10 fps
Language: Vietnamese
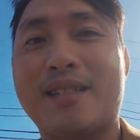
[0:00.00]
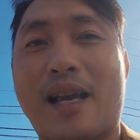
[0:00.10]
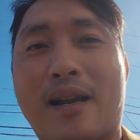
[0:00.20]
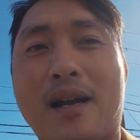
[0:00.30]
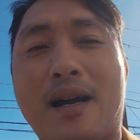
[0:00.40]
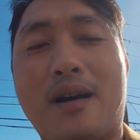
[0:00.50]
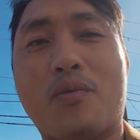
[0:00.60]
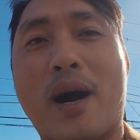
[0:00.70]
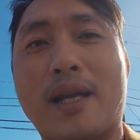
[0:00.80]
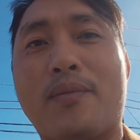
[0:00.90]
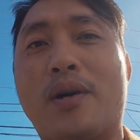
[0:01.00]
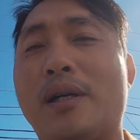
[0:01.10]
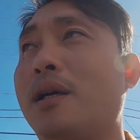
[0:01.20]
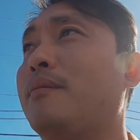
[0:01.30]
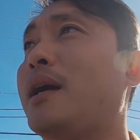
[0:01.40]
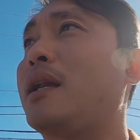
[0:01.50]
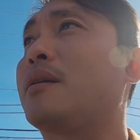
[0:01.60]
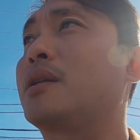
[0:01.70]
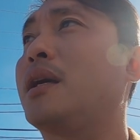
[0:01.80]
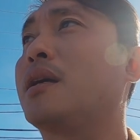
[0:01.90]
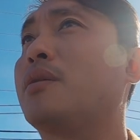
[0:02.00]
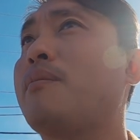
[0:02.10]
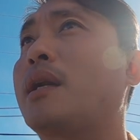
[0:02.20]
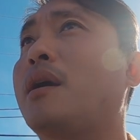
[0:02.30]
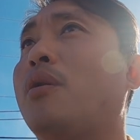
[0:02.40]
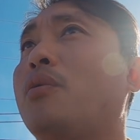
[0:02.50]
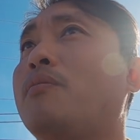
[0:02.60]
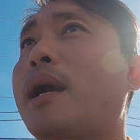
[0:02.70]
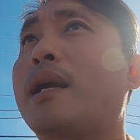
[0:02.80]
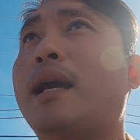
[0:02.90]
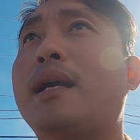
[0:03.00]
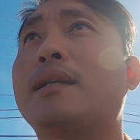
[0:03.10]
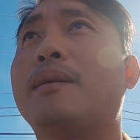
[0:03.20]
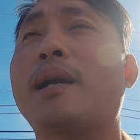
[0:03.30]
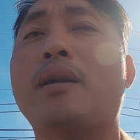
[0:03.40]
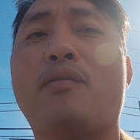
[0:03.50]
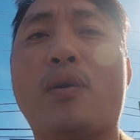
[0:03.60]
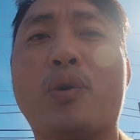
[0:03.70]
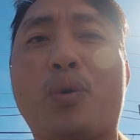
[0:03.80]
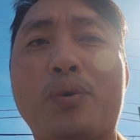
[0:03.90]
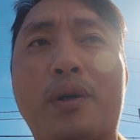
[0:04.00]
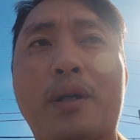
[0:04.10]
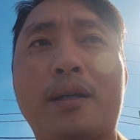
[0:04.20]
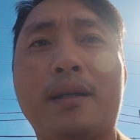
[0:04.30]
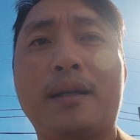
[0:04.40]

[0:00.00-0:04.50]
Sẵn uh, quay cho mọi người hôm nay là trời cũng bắt đầu mấy ngày nay là trời bắt đầu vào thu rồi.